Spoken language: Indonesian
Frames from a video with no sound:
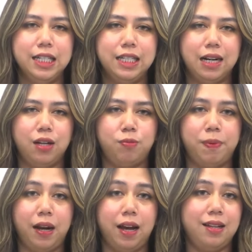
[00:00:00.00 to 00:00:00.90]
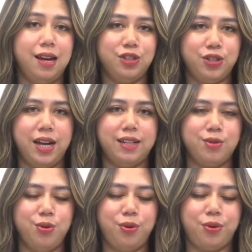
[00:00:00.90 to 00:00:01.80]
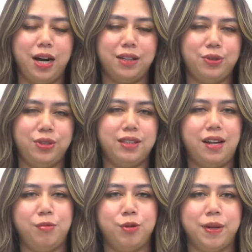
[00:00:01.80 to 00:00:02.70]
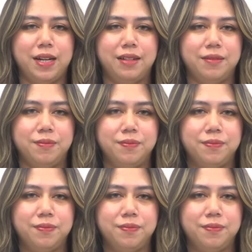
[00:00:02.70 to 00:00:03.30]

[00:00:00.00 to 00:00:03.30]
Jangan lupa like dan share seluruh akun Tribun Medan.